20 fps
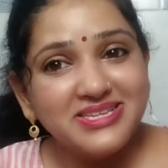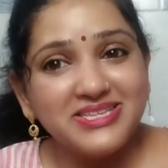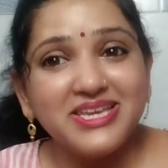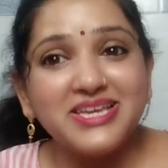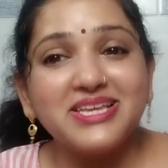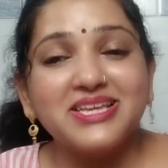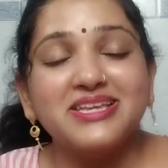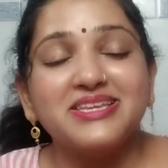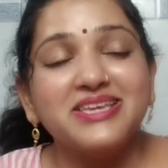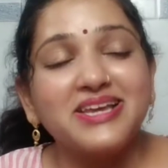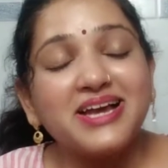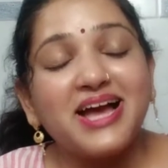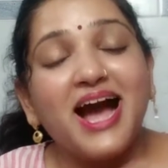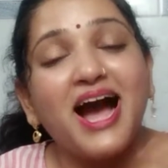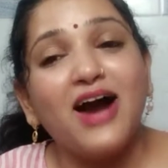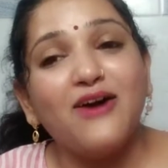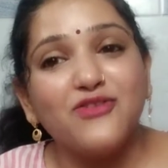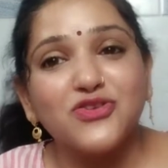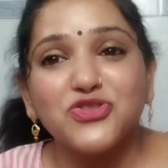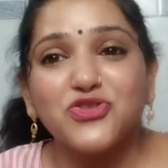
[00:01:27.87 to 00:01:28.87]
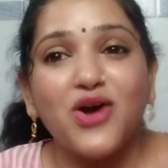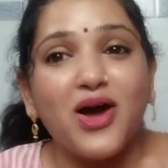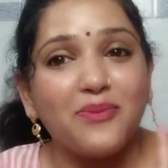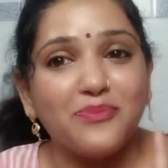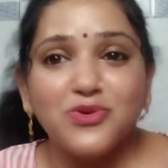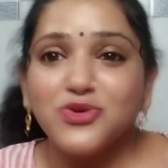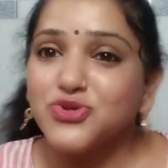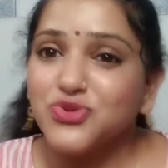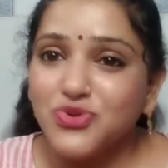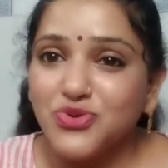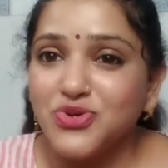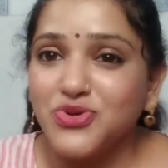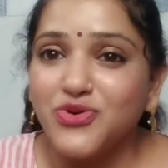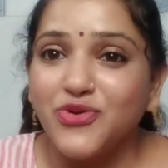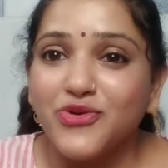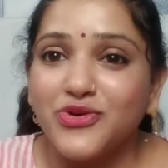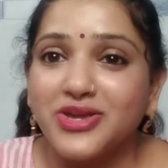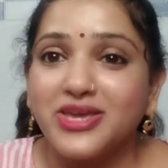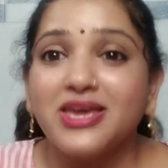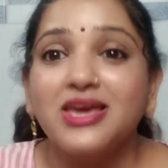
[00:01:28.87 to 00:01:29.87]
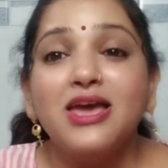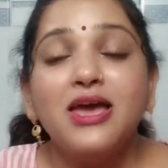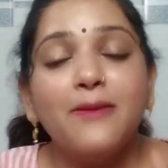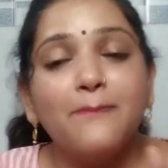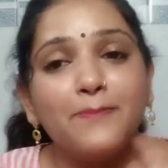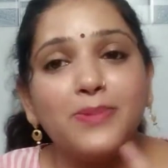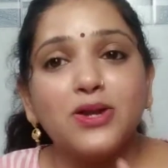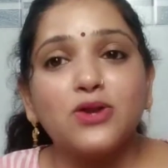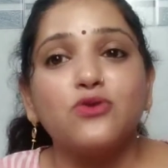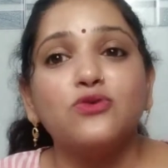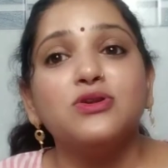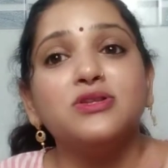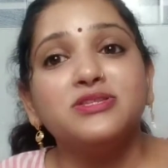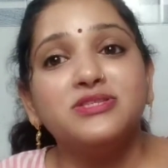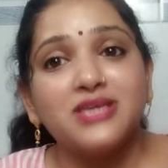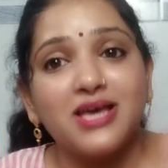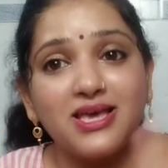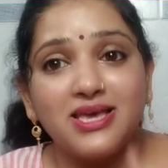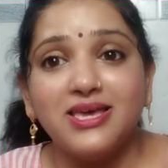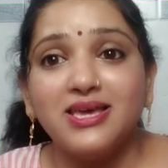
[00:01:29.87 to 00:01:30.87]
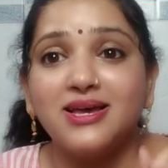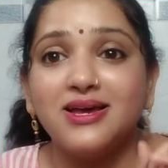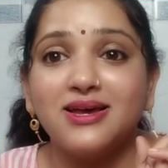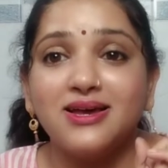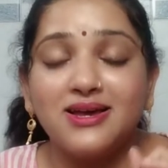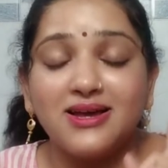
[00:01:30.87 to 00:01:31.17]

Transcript: ये ये कहावत तो आपने सुनी होगी बिल्कुल यही